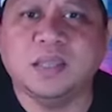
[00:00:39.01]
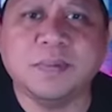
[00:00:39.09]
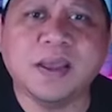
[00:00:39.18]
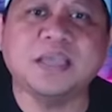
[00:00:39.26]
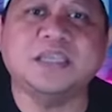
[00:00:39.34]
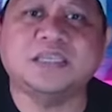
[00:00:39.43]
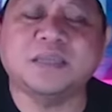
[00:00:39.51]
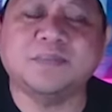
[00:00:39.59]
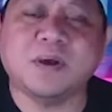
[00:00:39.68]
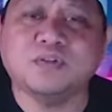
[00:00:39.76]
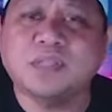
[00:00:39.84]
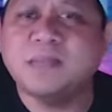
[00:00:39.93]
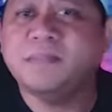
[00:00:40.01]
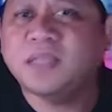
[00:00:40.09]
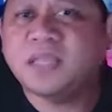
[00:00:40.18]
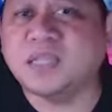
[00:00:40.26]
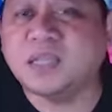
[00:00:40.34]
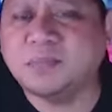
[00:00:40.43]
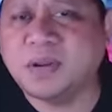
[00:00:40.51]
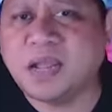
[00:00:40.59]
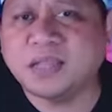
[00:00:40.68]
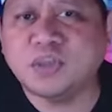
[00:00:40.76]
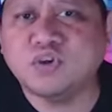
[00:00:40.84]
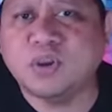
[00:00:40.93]
Diba? It's about time na tignan
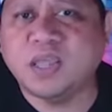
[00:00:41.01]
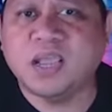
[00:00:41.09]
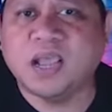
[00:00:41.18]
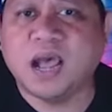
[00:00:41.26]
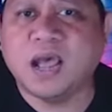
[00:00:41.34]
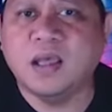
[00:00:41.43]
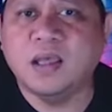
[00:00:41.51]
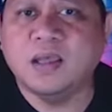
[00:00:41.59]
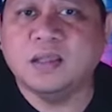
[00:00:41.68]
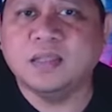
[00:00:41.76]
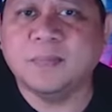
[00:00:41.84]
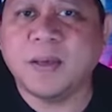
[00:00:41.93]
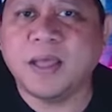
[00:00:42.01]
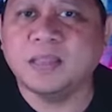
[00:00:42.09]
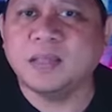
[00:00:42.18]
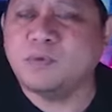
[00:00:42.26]
naman natin yung liga Di ba?